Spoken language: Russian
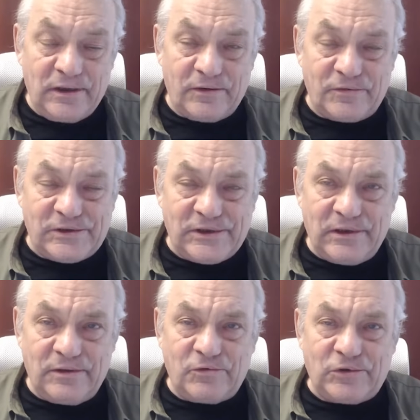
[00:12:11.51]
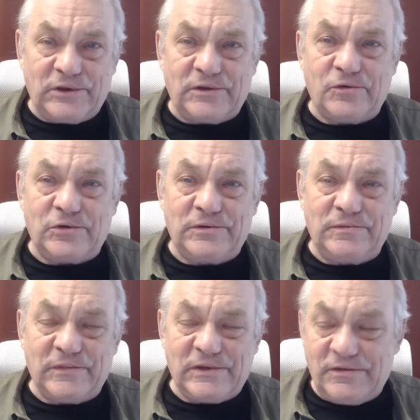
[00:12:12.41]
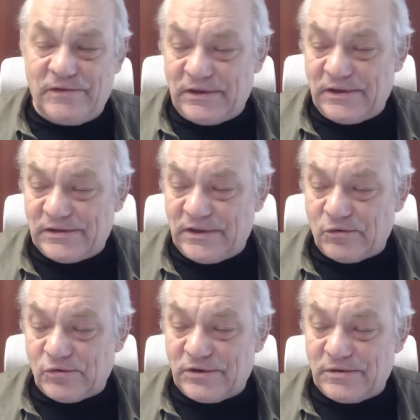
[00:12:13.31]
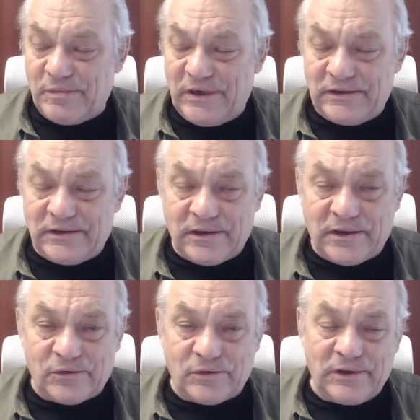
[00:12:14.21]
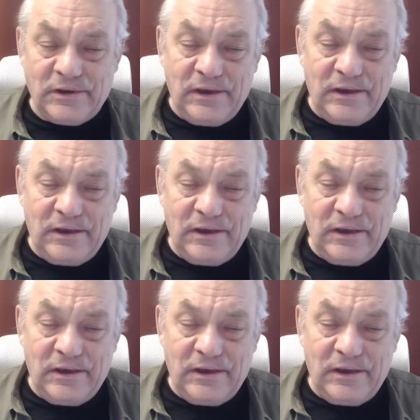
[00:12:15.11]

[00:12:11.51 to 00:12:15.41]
э, в целом вот эта вот сверхосторожность Байдена, который